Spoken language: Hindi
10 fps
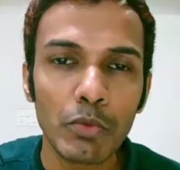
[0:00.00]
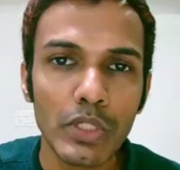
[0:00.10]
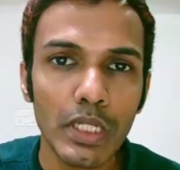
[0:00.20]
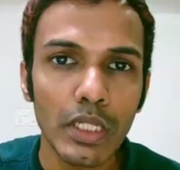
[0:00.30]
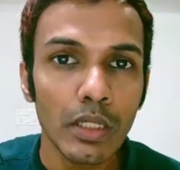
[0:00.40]
में
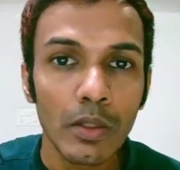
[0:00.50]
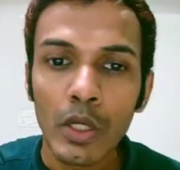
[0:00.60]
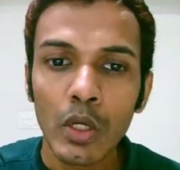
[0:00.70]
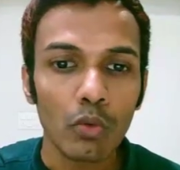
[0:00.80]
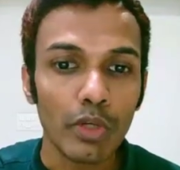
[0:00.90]
पूछा था
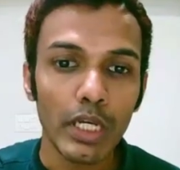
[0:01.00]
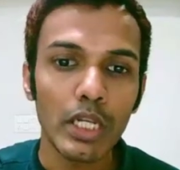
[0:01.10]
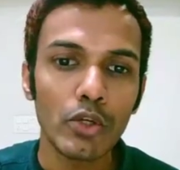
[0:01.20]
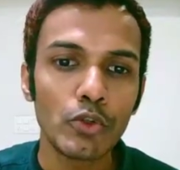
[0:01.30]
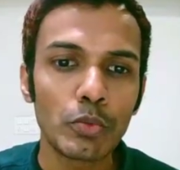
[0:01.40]

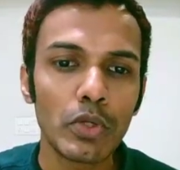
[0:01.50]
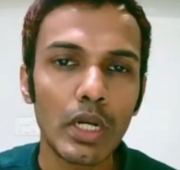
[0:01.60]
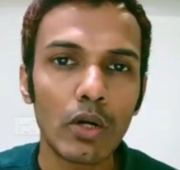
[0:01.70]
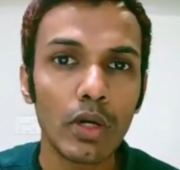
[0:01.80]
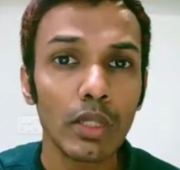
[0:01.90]
उनके लिए यूज़फुल
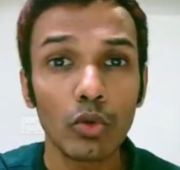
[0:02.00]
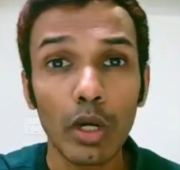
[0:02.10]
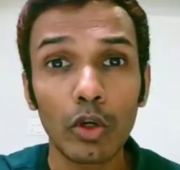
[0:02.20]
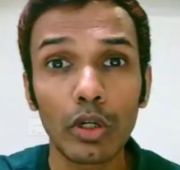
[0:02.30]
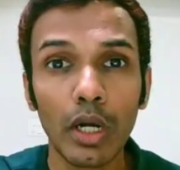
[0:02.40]
रहा होगा
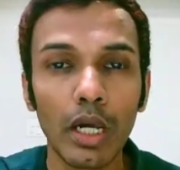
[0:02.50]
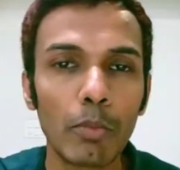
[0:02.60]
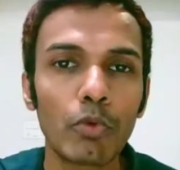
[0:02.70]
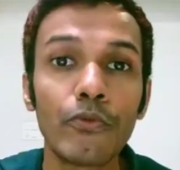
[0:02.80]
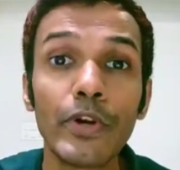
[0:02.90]
तो आप अगर
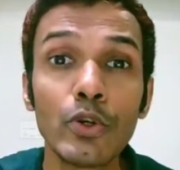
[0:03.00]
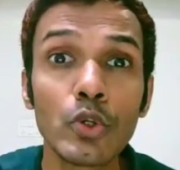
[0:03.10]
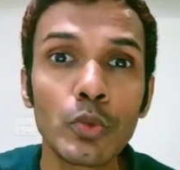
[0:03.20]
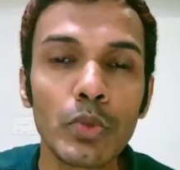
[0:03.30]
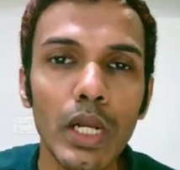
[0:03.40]
आपको वीडियो
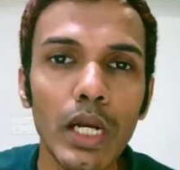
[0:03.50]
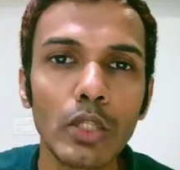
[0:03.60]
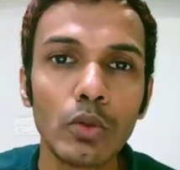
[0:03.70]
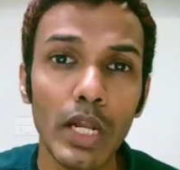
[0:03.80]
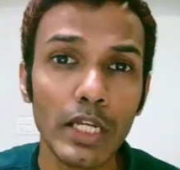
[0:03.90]
यूज़फुल
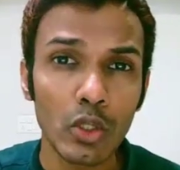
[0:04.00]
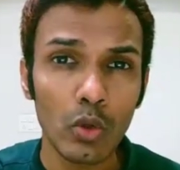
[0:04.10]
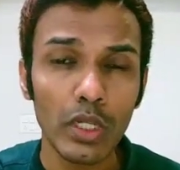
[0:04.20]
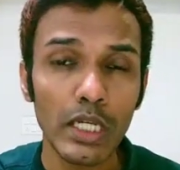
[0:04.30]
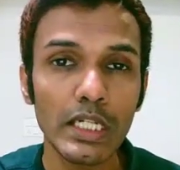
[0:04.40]
लगा तो लाइक
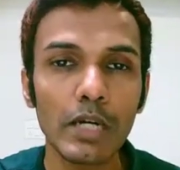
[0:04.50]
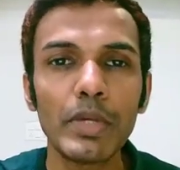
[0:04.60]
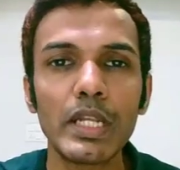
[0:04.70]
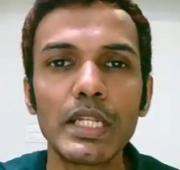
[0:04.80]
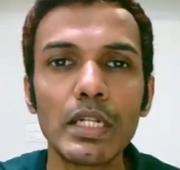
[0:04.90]
ज़रूर कीजिएगा
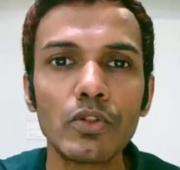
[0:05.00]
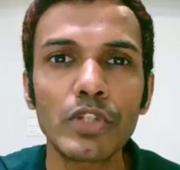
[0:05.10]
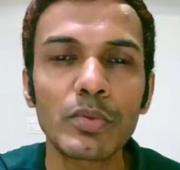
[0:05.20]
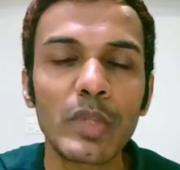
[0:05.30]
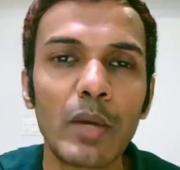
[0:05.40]
मेरे चैनल
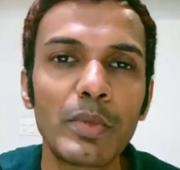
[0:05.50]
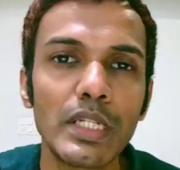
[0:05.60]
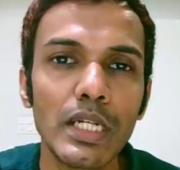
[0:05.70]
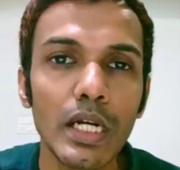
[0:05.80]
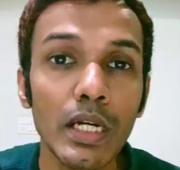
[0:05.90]
को सब्सक्राइब
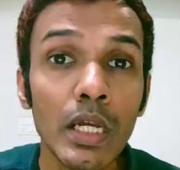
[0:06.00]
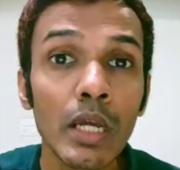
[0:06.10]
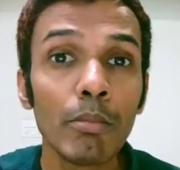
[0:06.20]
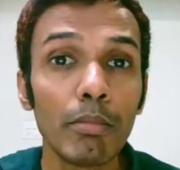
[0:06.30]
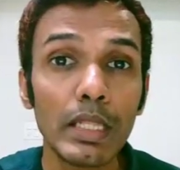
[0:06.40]
कीजिएगा
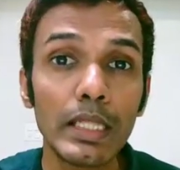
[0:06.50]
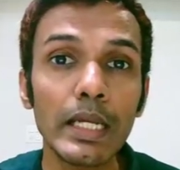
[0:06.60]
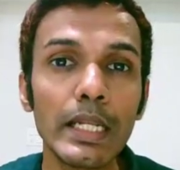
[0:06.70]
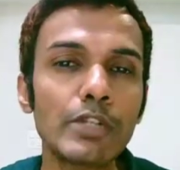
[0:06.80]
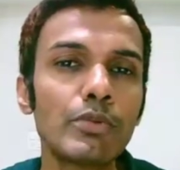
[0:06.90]
मिलते
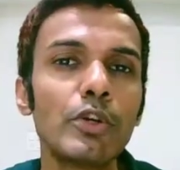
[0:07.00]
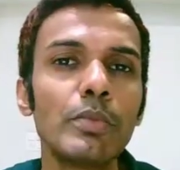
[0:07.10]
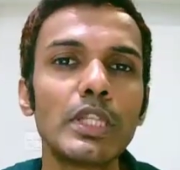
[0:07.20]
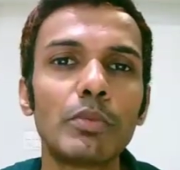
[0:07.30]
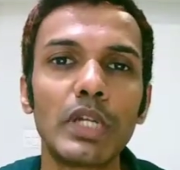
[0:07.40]
हैं नेक्स्ट
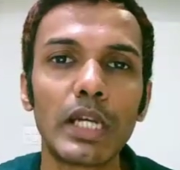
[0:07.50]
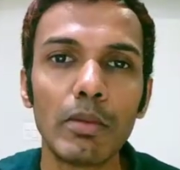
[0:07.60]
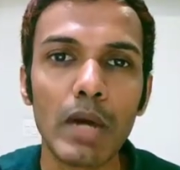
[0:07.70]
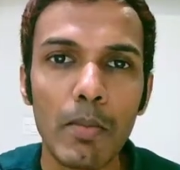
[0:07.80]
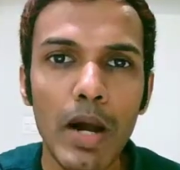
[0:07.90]
वीडियो में तब तक के
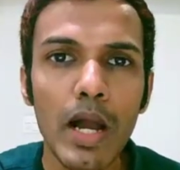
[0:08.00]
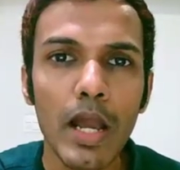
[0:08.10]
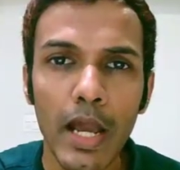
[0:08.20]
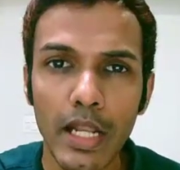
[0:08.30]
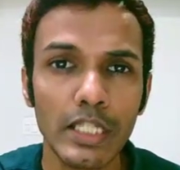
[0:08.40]
लिए बाय
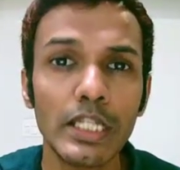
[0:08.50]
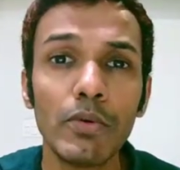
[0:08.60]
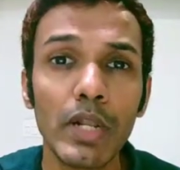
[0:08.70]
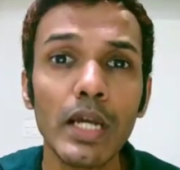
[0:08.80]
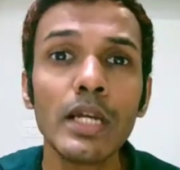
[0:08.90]
बाय एंड
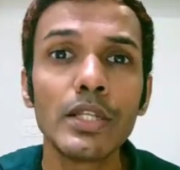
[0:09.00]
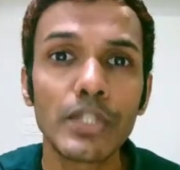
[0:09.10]
सी वन आई